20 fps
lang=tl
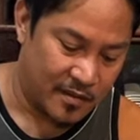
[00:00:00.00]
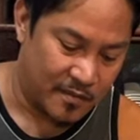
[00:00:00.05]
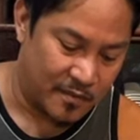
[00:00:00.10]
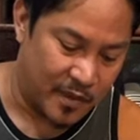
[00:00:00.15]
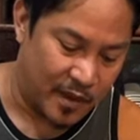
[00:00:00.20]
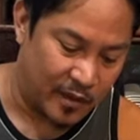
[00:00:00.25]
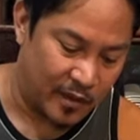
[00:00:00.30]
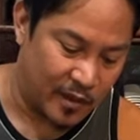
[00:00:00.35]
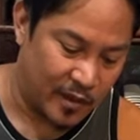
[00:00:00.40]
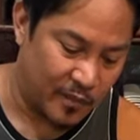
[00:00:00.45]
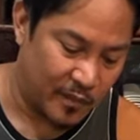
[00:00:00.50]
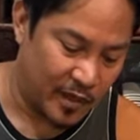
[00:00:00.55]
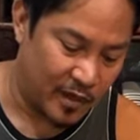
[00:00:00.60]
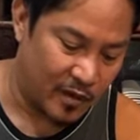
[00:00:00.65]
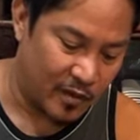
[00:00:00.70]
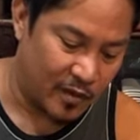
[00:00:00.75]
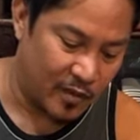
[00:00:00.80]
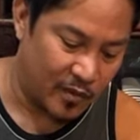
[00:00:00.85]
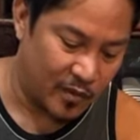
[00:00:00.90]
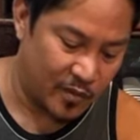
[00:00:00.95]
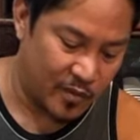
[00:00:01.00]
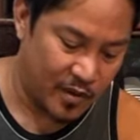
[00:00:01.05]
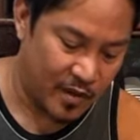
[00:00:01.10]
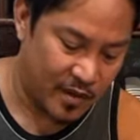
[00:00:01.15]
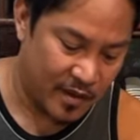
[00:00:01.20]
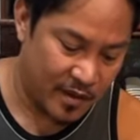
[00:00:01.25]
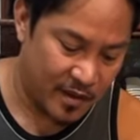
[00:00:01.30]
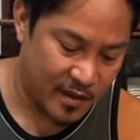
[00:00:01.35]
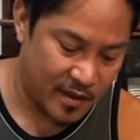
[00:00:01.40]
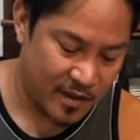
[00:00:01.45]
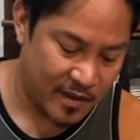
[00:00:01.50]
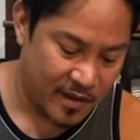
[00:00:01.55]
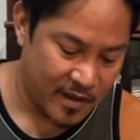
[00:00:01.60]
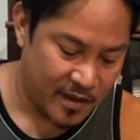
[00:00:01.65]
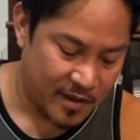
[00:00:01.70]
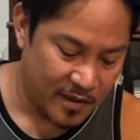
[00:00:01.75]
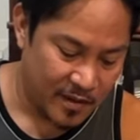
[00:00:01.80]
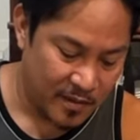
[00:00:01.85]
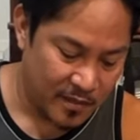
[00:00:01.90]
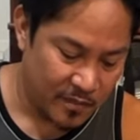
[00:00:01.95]
Meron naman akong
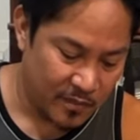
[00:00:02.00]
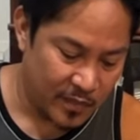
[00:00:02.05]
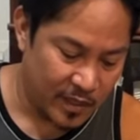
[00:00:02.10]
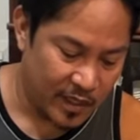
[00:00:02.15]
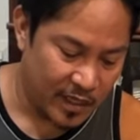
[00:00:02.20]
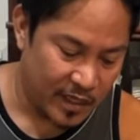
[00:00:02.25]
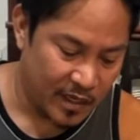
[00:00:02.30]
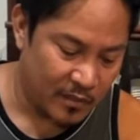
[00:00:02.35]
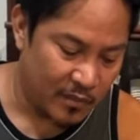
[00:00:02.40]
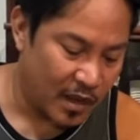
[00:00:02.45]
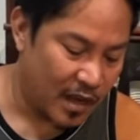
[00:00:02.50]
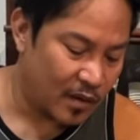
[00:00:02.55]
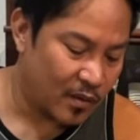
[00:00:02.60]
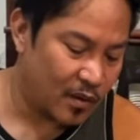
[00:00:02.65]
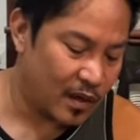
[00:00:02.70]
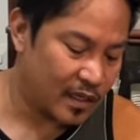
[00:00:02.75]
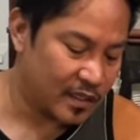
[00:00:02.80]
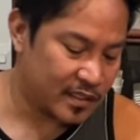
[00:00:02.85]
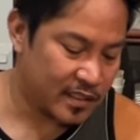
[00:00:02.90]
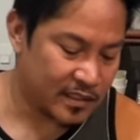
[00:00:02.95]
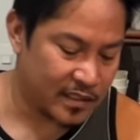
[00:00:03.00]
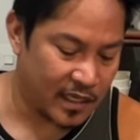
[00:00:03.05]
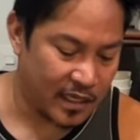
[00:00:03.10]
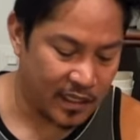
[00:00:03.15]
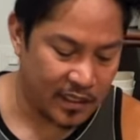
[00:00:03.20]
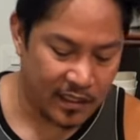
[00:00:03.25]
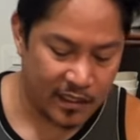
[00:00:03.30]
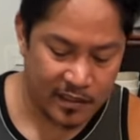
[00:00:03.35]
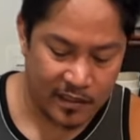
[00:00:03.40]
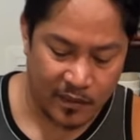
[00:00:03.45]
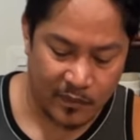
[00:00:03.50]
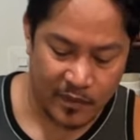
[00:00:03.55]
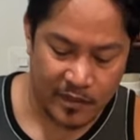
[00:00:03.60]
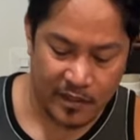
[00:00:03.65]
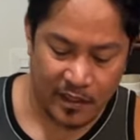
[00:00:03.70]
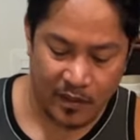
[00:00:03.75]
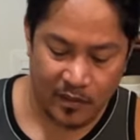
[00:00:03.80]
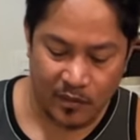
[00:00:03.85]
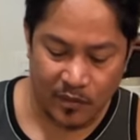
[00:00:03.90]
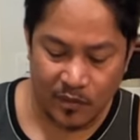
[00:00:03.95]
biniling bagong alt sa second hand siya kasi
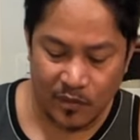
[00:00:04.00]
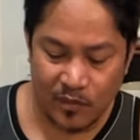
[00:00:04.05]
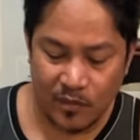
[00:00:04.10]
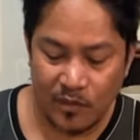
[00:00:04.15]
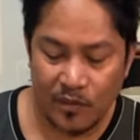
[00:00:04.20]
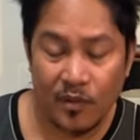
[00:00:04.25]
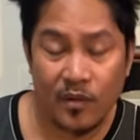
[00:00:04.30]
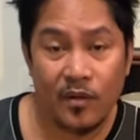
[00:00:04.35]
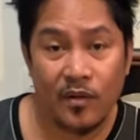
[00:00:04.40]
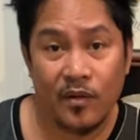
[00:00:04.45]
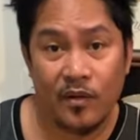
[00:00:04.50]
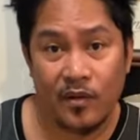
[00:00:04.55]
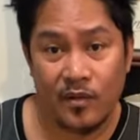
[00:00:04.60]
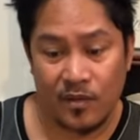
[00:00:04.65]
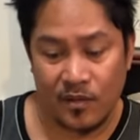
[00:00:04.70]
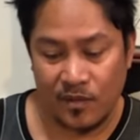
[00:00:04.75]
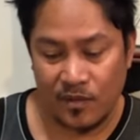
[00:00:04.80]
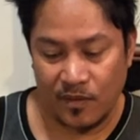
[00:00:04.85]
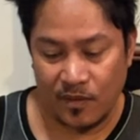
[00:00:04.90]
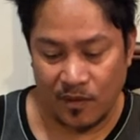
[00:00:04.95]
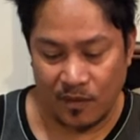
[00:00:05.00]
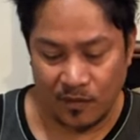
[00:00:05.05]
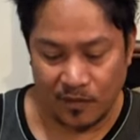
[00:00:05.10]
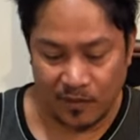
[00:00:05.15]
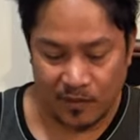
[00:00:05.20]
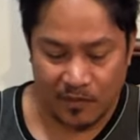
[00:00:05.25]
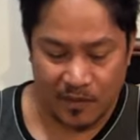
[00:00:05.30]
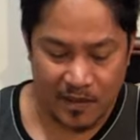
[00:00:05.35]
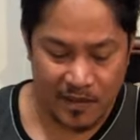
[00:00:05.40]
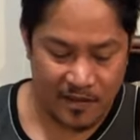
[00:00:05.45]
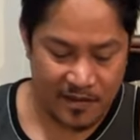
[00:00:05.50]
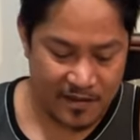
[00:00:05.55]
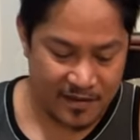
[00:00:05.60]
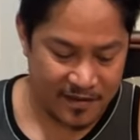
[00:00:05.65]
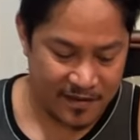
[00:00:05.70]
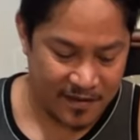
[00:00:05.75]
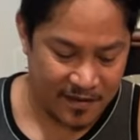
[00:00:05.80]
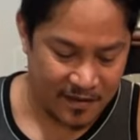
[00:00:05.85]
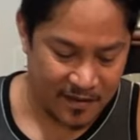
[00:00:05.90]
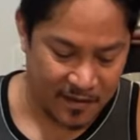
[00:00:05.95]
ito. O, oh, di ba?
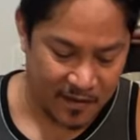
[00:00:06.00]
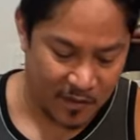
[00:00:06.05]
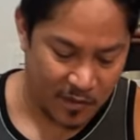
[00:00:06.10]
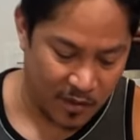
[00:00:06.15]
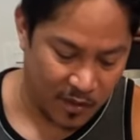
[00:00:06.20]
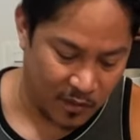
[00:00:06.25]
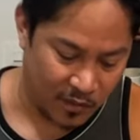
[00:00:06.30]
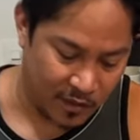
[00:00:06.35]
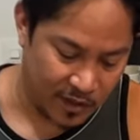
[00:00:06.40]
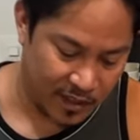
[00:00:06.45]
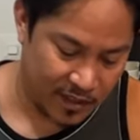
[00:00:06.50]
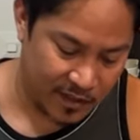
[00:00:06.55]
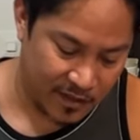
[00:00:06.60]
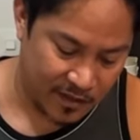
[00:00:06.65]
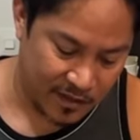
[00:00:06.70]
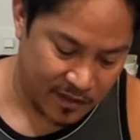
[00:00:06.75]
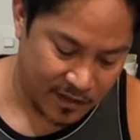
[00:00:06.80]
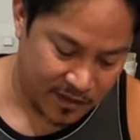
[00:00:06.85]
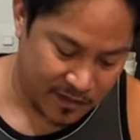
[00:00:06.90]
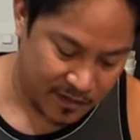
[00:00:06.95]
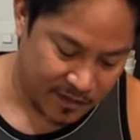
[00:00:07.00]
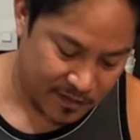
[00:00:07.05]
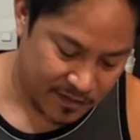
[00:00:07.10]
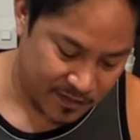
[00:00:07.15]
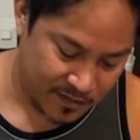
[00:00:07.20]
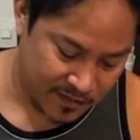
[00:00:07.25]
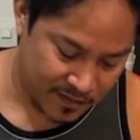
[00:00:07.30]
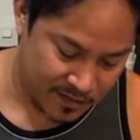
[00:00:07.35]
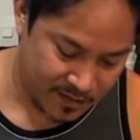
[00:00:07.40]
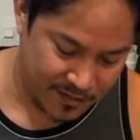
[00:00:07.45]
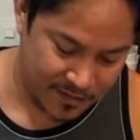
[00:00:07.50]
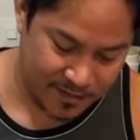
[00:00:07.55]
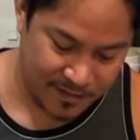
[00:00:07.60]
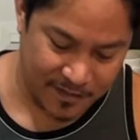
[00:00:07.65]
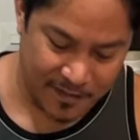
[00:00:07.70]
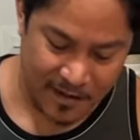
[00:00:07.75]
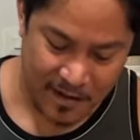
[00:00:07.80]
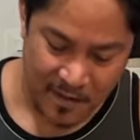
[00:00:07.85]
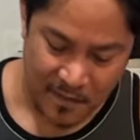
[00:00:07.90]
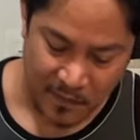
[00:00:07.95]
Inukalugin.
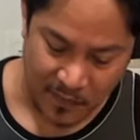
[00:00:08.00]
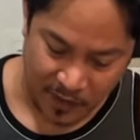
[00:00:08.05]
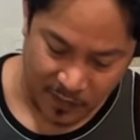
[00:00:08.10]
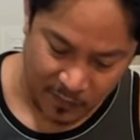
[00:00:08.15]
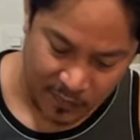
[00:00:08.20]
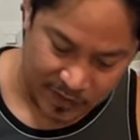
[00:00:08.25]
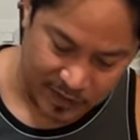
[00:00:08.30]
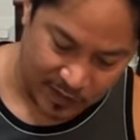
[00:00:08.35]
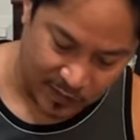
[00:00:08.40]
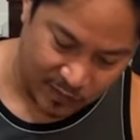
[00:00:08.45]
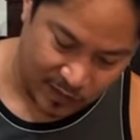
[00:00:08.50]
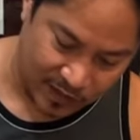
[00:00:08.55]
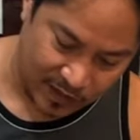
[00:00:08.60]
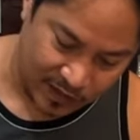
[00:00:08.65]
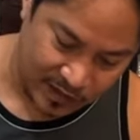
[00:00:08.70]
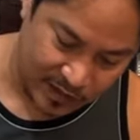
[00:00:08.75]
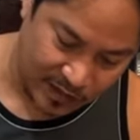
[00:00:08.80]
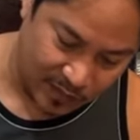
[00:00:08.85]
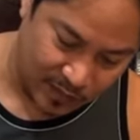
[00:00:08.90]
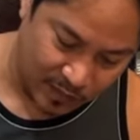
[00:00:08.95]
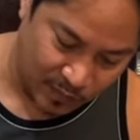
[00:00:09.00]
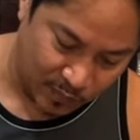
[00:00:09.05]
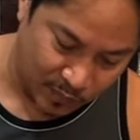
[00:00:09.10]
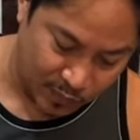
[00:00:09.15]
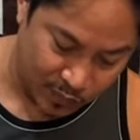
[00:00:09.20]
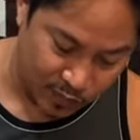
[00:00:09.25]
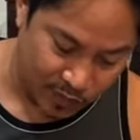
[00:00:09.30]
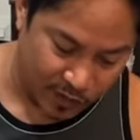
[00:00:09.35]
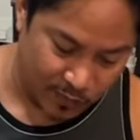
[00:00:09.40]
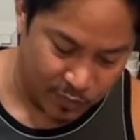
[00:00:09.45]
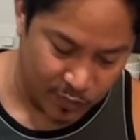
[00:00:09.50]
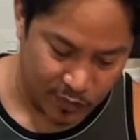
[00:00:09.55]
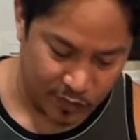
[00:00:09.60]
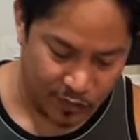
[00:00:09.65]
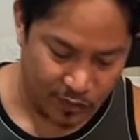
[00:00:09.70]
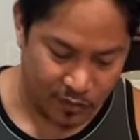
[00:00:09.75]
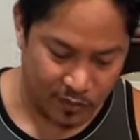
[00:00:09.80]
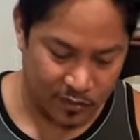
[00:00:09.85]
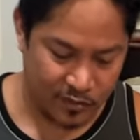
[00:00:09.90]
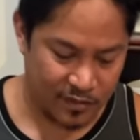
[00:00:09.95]
Manipis lang ito agad siya. Ito, puno na po
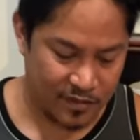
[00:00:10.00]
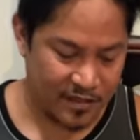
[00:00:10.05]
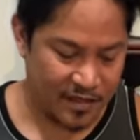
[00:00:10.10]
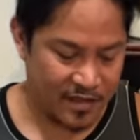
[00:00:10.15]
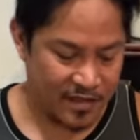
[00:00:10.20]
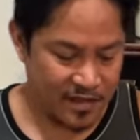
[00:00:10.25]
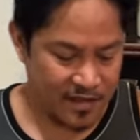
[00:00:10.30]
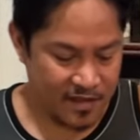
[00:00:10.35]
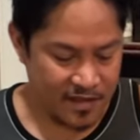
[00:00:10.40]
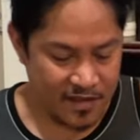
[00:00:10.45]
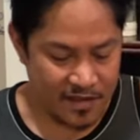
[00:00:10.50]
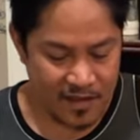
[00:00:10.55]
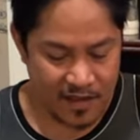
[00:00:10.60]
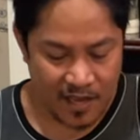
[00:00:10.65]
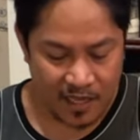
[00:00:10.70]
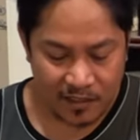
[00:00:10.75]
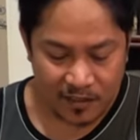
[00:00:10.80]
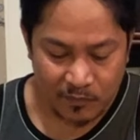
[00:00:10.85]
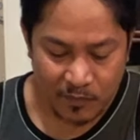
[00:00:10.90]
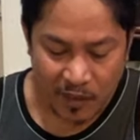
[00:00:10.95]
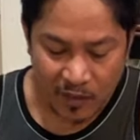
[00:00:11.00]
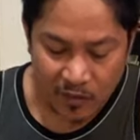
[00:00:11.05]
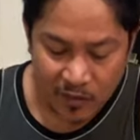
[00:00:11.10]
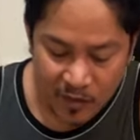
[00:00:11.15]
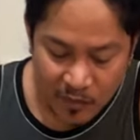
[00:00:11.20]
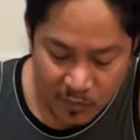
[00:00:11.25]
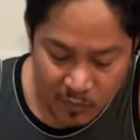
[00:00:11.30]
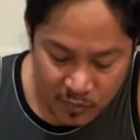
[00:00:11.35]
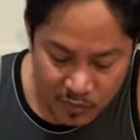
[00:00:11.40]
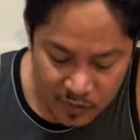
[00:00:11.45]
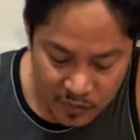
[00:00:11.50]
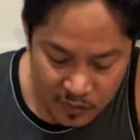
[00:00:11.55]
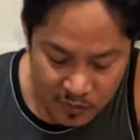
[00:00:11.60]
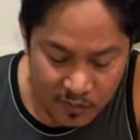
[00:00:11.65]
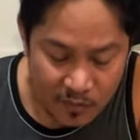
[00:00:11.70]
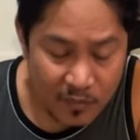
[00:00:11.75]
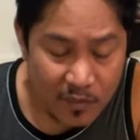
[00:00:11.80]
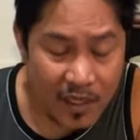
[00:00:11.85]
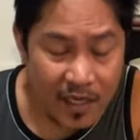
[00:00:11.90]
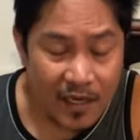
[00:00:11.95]
ito. At meron din po siyang
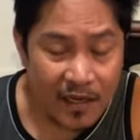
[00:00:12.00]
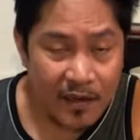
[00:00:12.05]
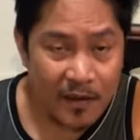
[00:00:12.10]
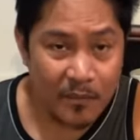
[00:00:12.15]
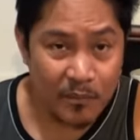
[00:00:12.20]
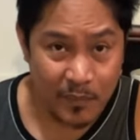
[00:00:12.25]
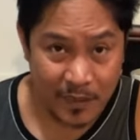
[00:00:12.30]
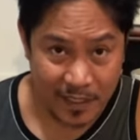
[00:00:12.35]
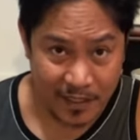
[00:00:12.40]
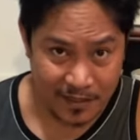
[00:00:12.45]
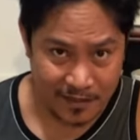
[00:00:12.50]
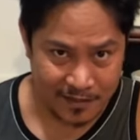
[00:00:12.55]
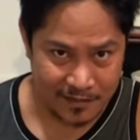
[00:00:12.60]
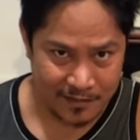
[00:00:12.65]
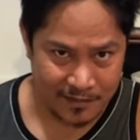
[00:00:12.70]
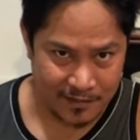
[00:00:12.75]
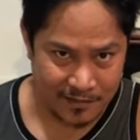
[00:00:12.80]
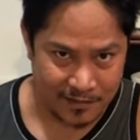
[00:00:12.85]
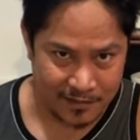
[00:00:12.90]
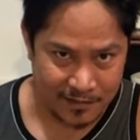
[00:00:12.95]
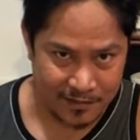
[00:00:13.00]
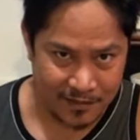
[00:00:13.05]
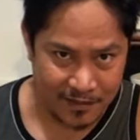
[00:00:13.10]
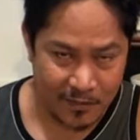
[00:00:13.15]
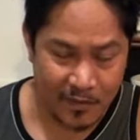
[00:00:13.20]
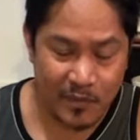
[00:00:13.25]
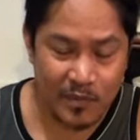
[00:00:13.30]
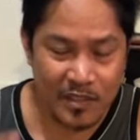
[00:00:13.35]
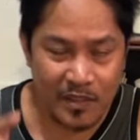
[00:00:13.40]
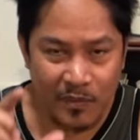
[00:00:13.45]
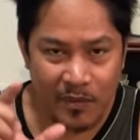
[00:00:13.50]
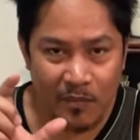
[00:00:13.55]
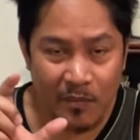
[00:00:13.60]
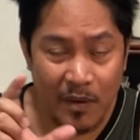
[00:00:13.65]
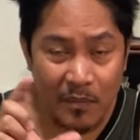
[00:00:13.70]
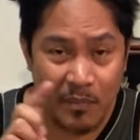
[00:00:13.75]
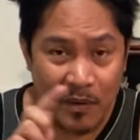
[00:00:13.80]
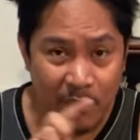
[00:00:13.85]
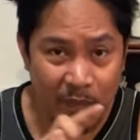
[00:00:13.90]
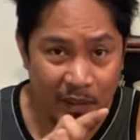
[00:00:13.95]
mga bills. O, di ba? Ibig sabihin
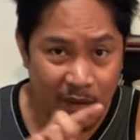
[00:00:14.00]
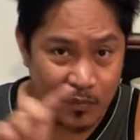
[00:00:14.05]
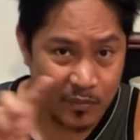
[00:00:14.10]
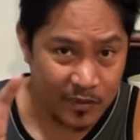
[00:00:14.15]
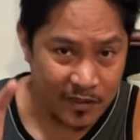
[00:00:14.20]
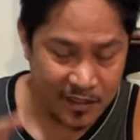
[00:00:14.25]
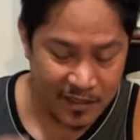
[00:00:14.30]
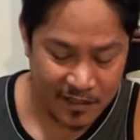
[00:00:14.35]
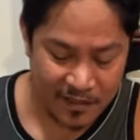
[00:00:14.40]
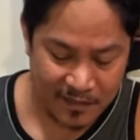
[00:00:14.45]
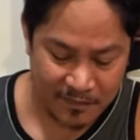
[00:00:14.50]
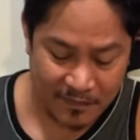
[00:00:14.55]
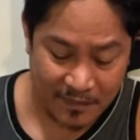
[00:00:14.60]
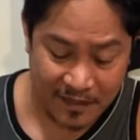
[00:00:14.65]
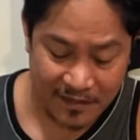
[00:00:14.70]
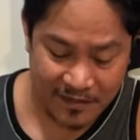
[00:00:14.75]
mga papel po na...